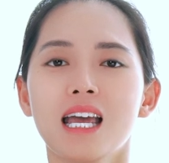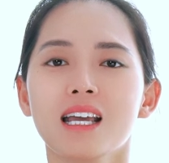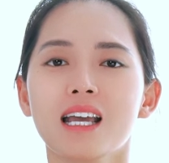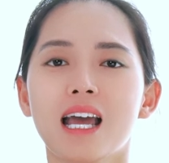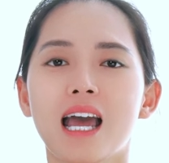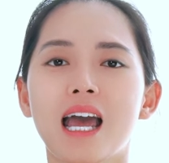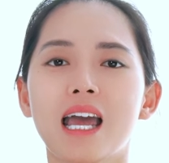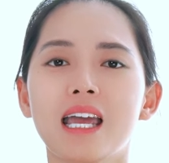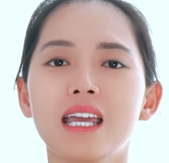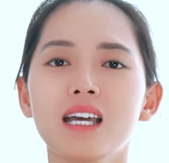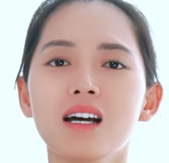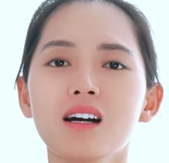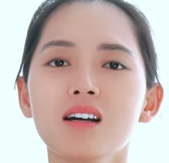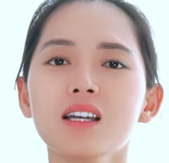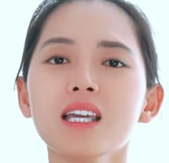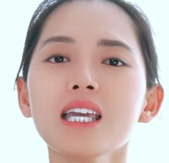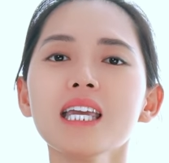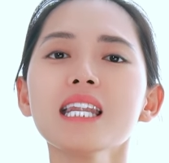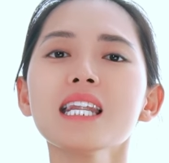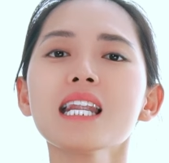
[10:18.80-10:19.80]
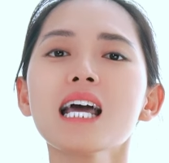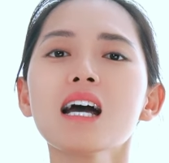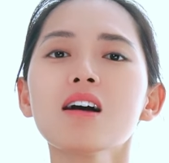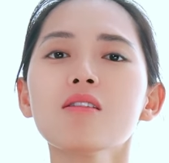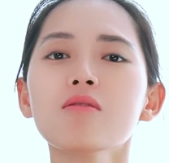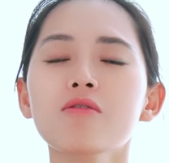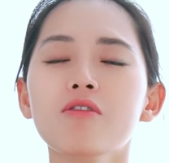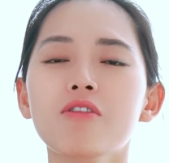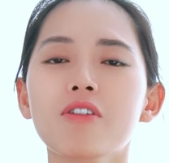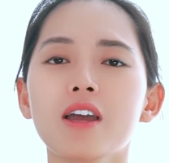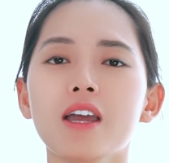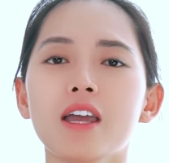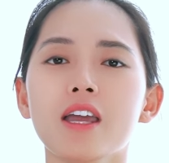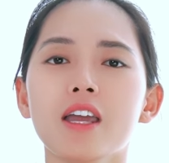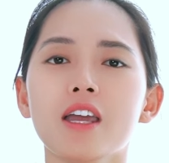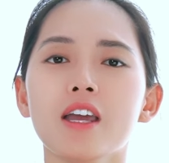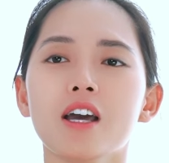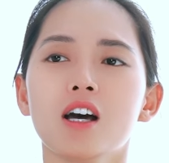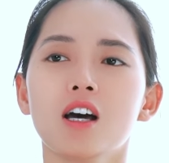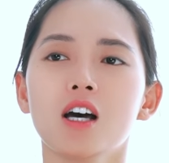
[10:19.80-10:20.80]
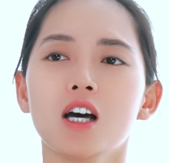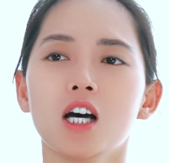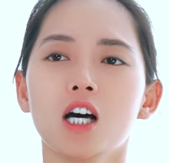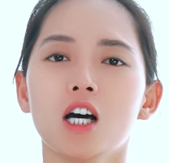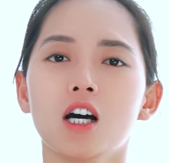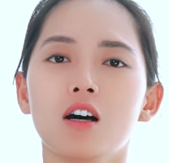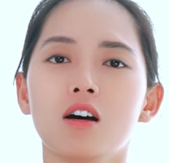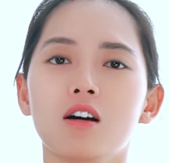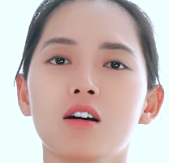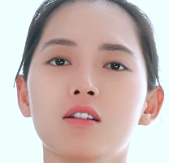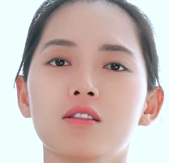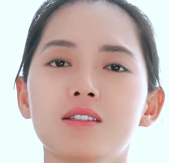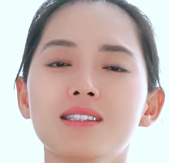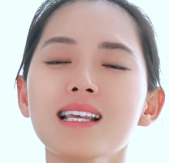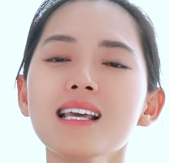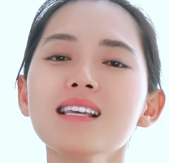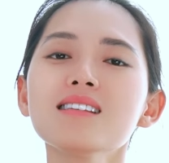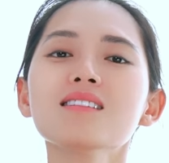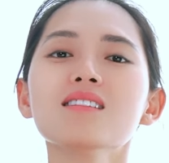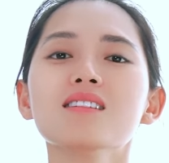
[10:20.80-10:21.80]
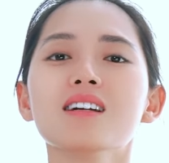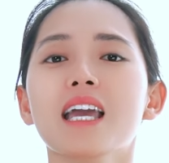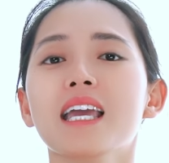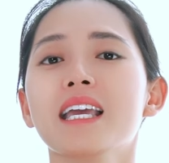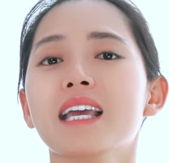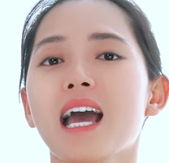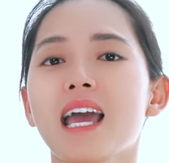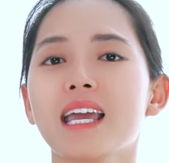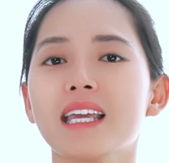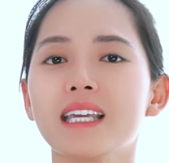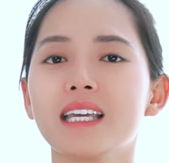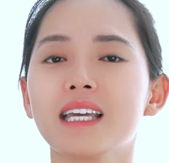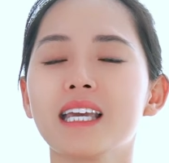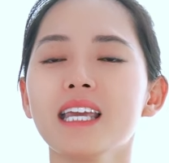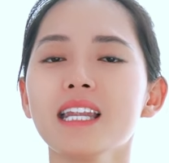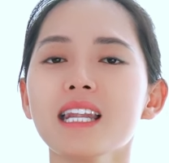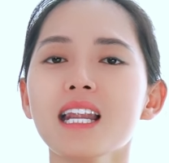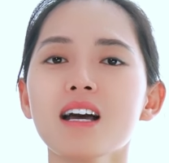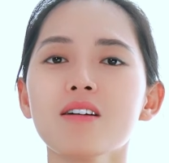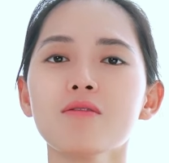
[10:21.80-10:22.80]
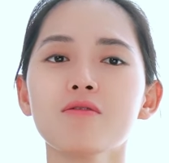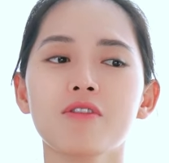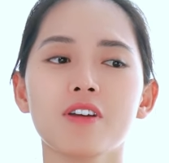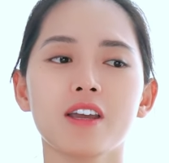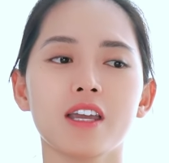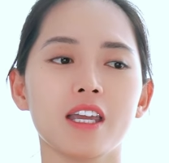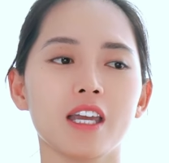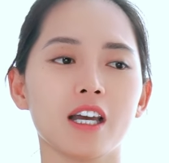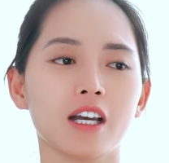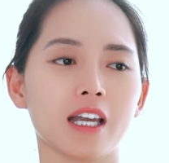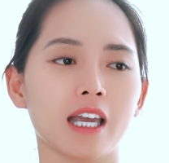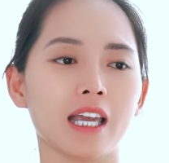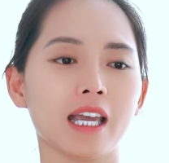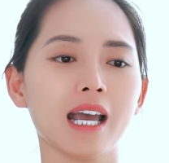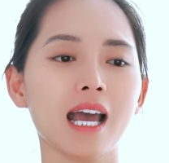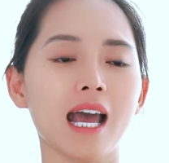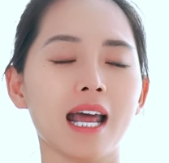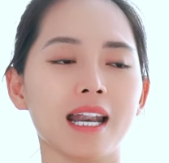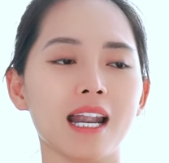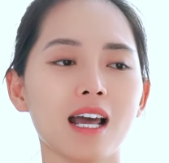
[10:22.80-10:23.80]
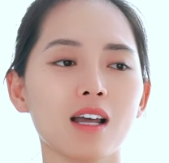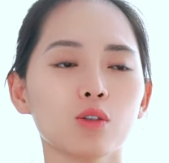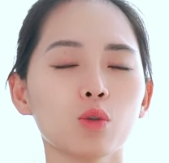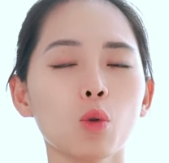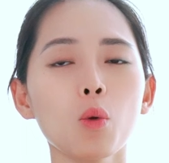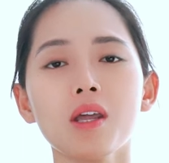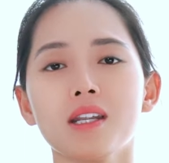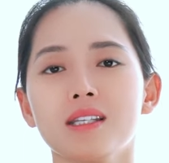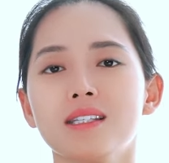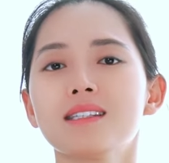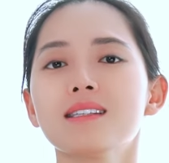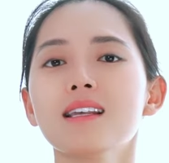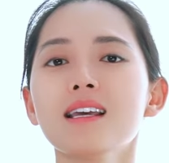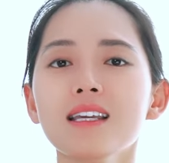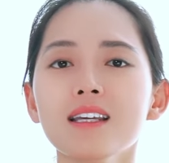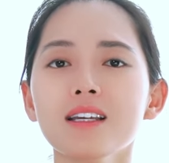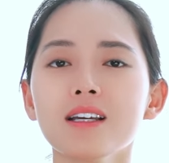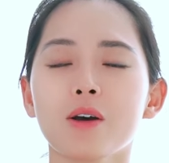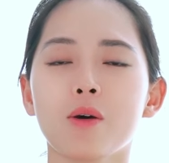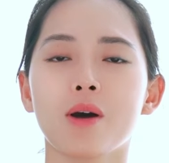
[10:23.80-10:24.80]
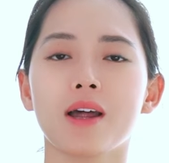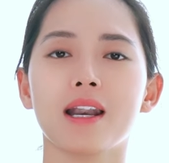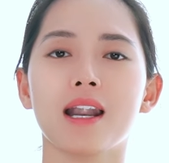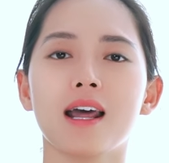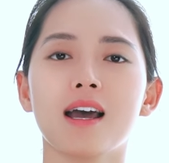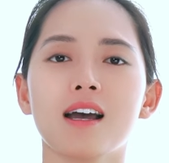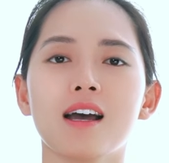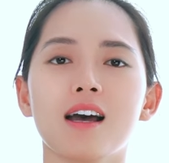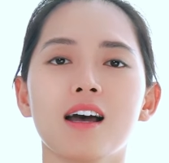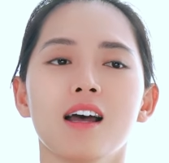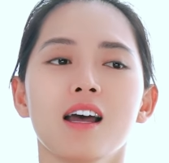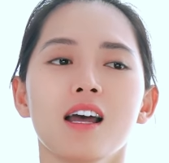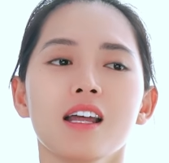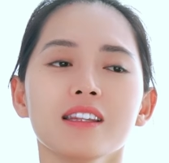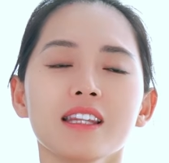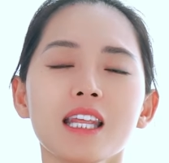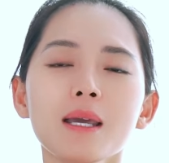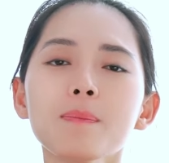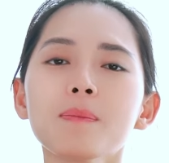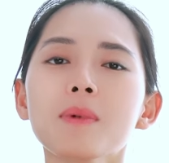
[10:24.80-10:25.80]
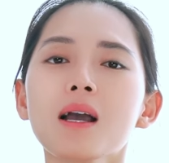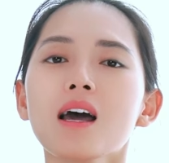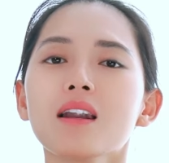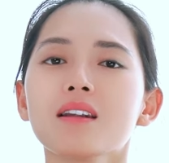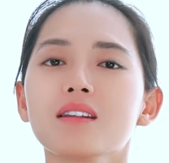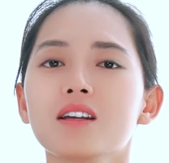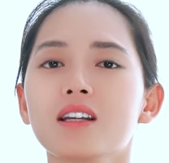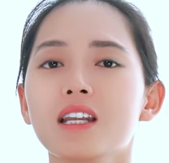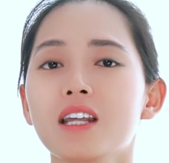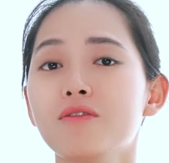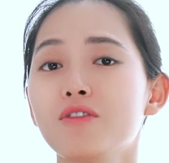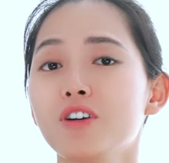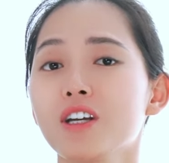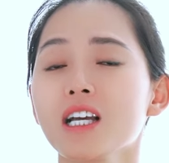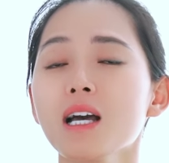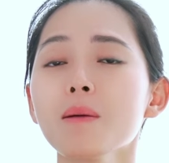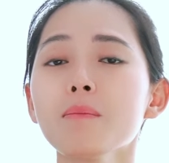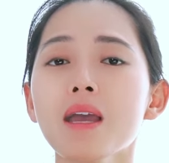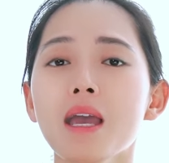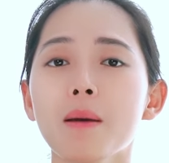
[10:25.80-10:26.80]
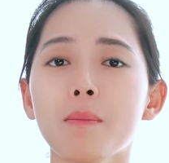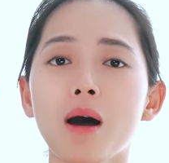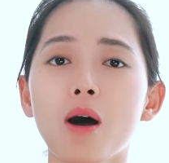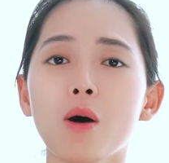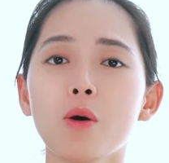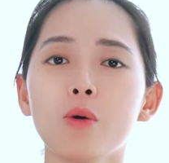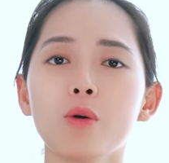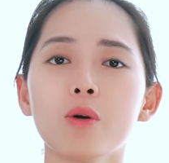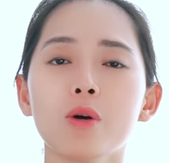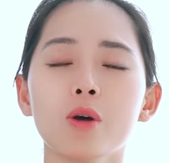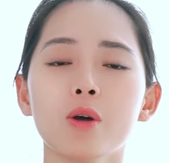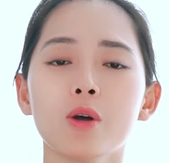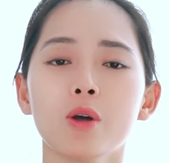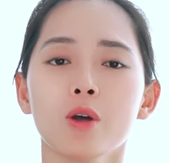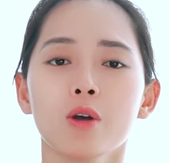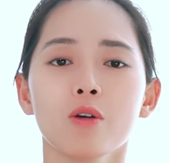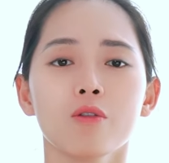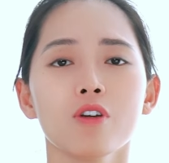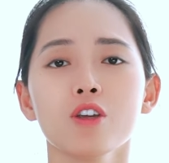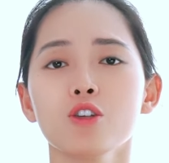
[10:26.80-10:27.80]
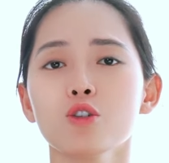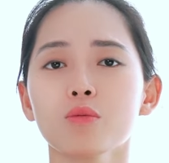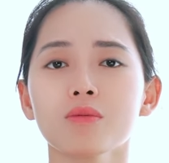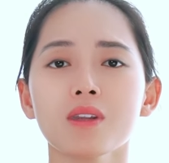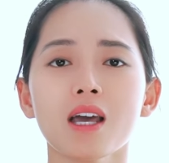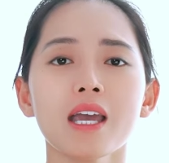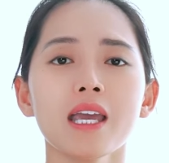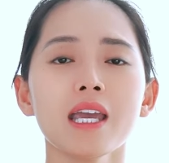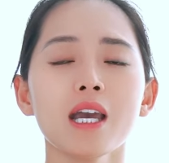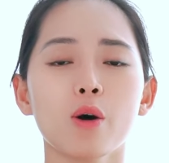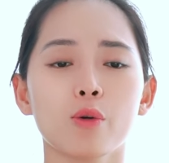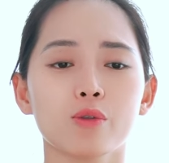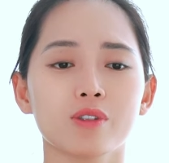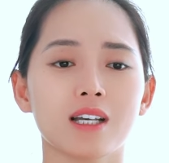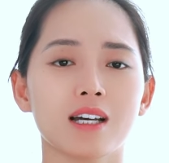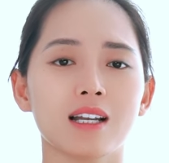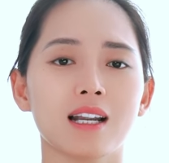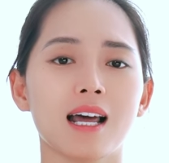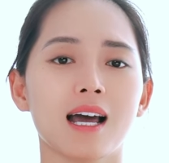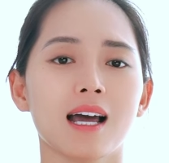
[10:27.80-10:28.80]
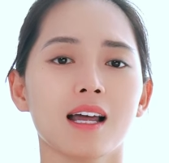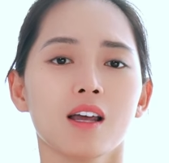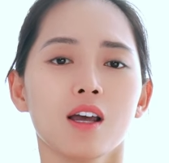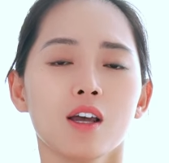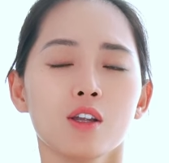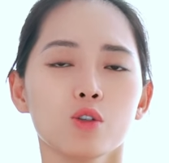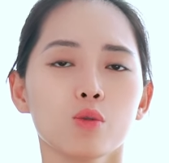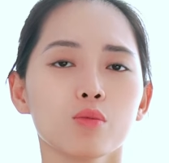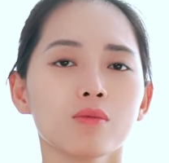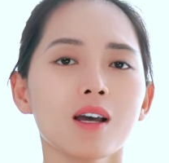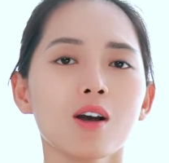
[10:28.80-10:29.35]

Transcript: cái kỹ năng về xây dựng hình ảnh, kỹ năng về cái khả năng tuyển sinh, khả năng tiếp cận được đến với các mẹ bầu. Vì chúng ta hiểu rằng là chúng